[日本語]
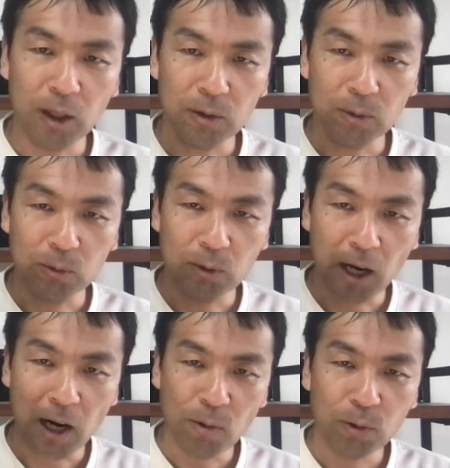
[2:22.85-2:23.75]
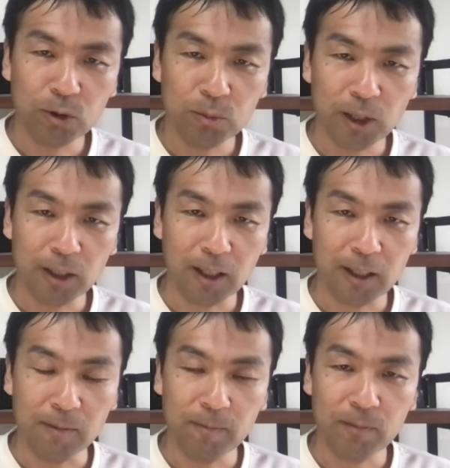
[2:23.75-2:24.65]
あの青く見えた
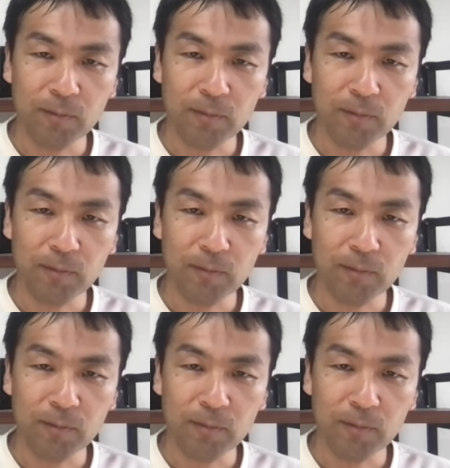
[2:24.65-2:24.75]
り